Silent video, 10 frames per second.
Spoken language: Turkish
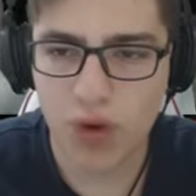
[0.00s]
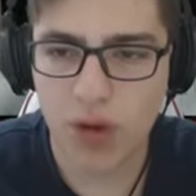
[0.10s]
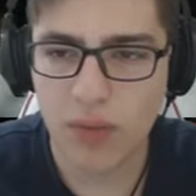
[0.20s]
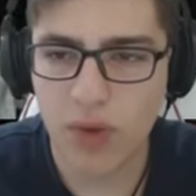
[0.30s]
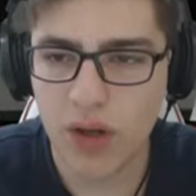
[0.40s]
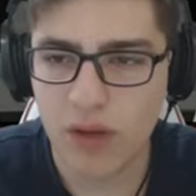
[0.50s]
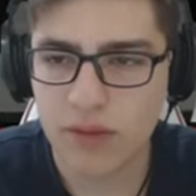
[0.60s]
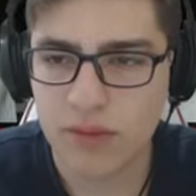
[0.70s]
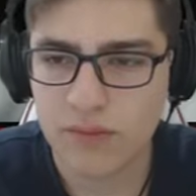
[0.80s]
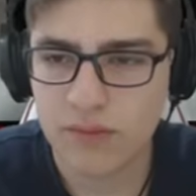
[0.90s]
Bu ne la böyle?
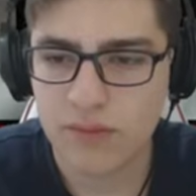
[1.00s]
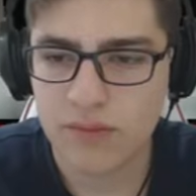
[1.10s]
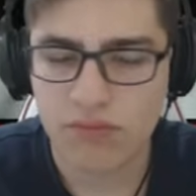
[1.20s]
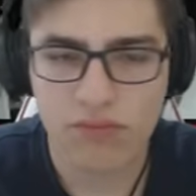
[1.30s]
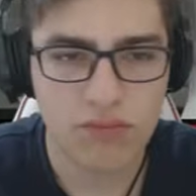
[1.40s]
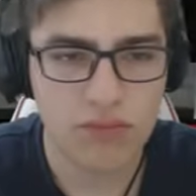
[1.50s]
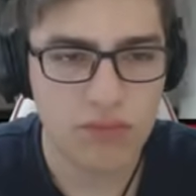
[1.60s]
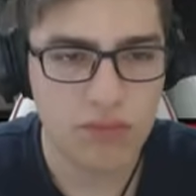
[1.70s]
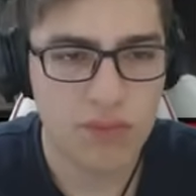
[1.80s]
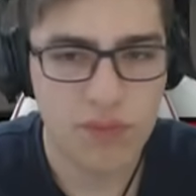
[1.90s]

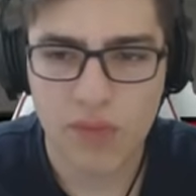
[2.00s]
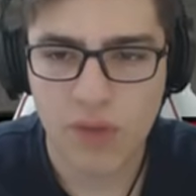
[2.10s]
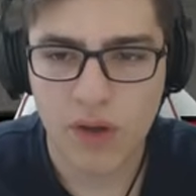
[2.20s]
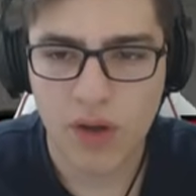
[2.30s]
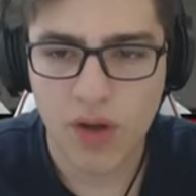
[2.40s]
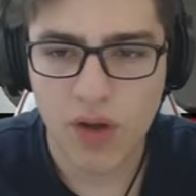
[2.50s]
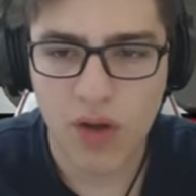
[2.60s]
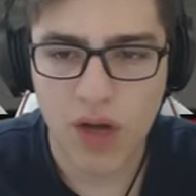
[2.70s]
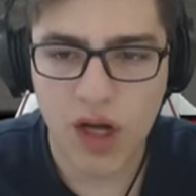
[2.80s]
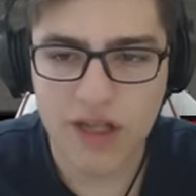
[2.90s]
Hmm.
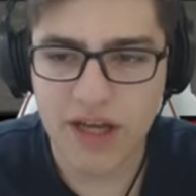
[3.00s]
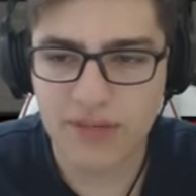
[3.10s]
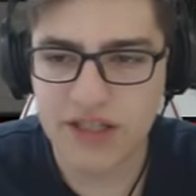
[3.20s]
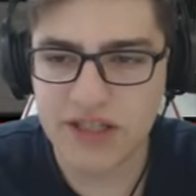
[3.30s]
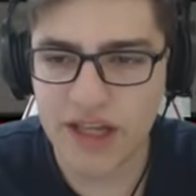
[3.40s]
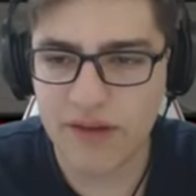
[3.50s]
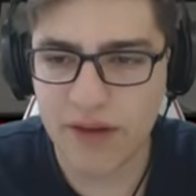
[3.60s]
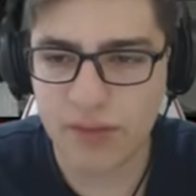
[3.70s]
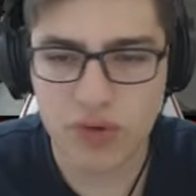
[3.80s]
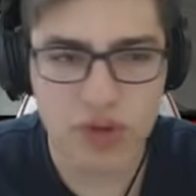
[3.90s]
Acayip seçenek
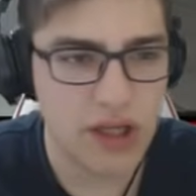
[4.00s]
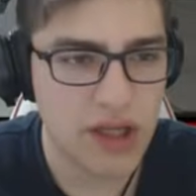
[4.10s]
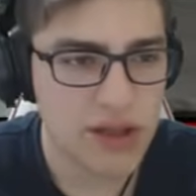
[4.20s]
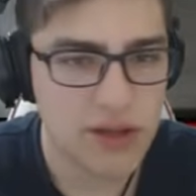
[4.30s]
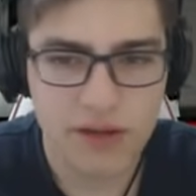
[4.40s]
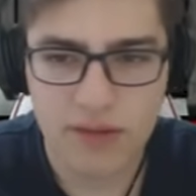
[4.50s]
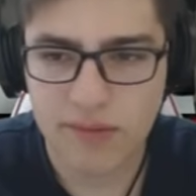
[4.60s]
var müdür ya.